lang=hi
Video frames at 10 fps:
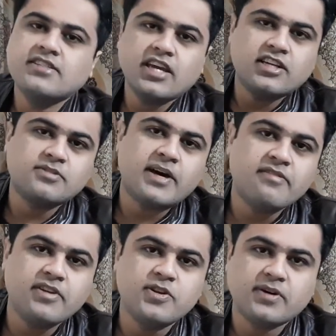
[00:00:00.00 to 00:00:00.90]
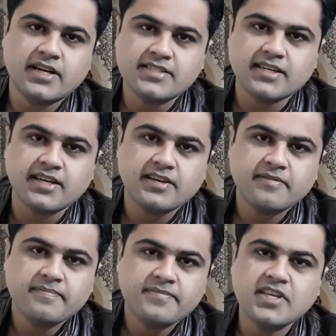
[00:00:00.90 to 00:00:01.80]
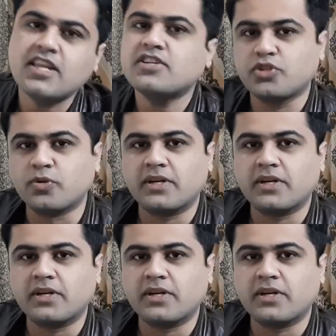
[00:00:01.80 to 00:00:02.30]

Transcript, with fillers: ये आज हमारी वीडियो का हिस्सा है चलिए शुरू